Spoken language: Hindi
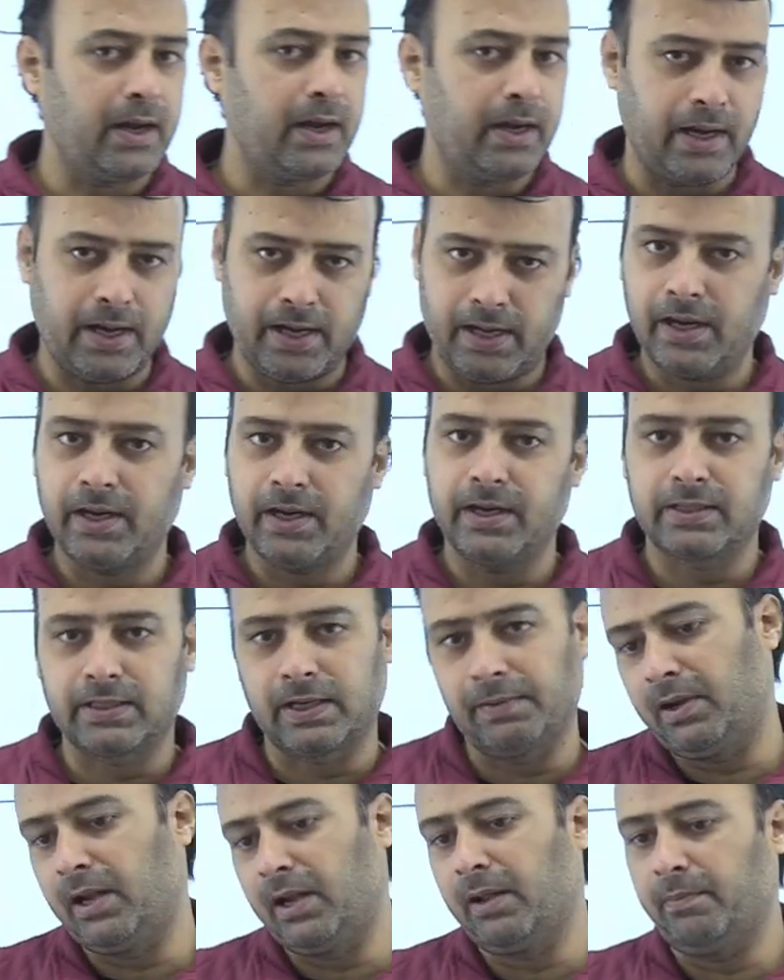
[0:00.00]
नहीं है
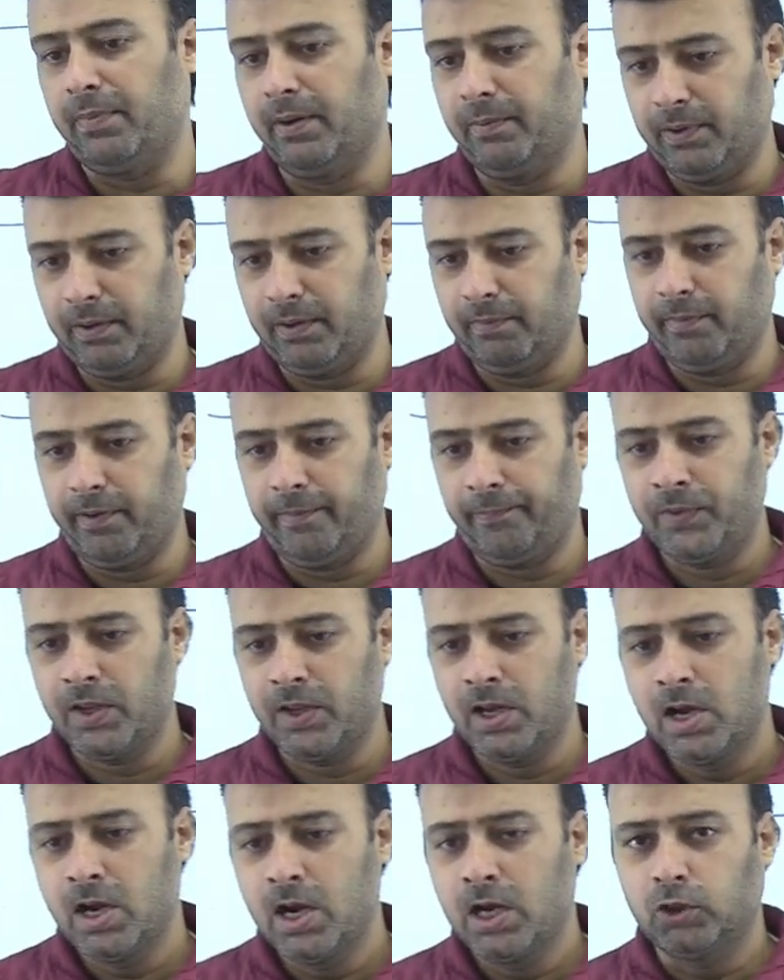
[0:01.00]
डिस्क्रिप्टिव पेपर में
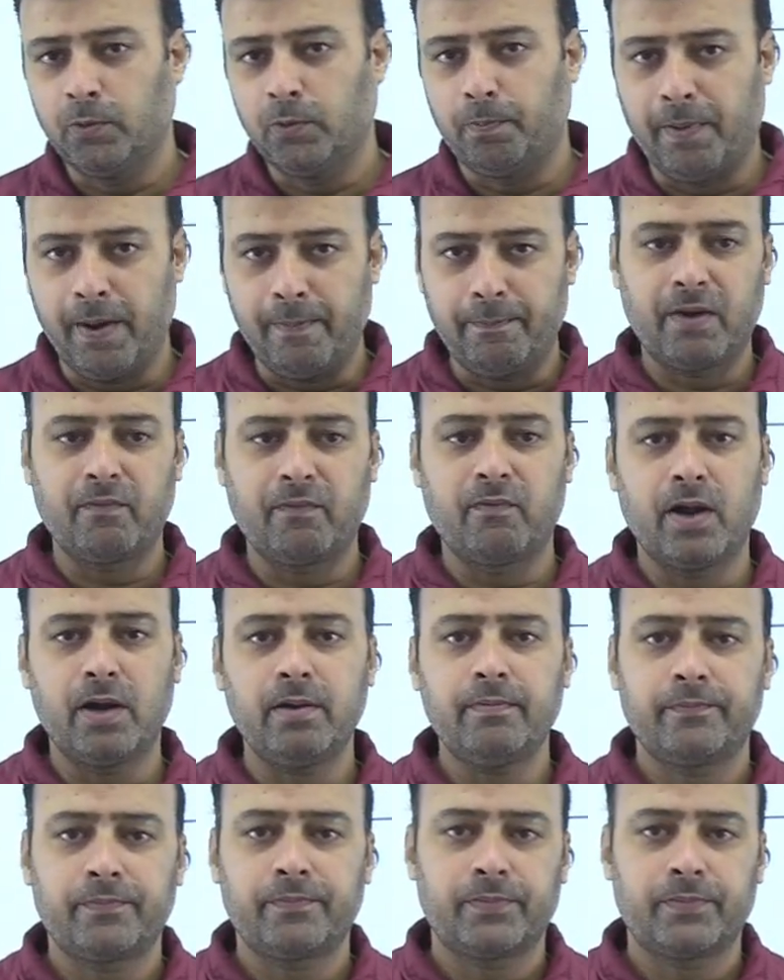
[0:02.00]
तो पेपर वन